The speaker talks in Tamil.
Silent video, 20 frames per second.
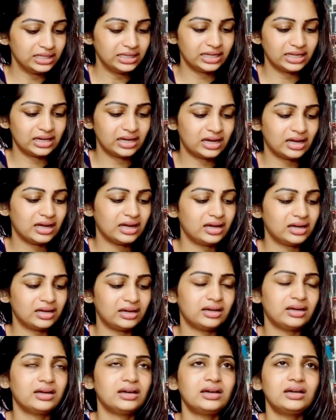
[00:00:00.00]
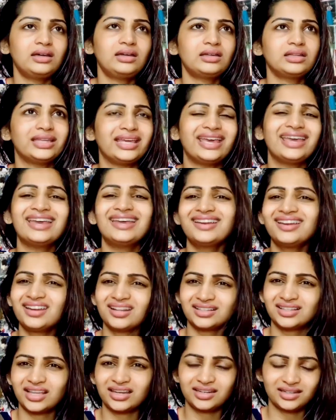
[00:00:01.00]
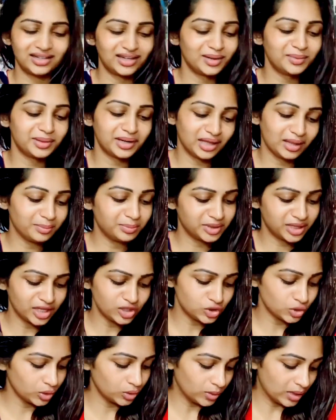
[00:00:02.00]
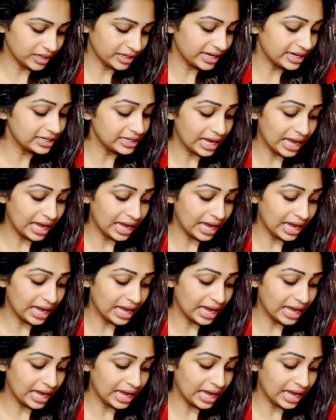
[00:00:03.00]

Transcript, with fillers: ஏன்னா ஏன்னு எனக்கு தெரியல பட் அதுதான் சொல்லுவாங்க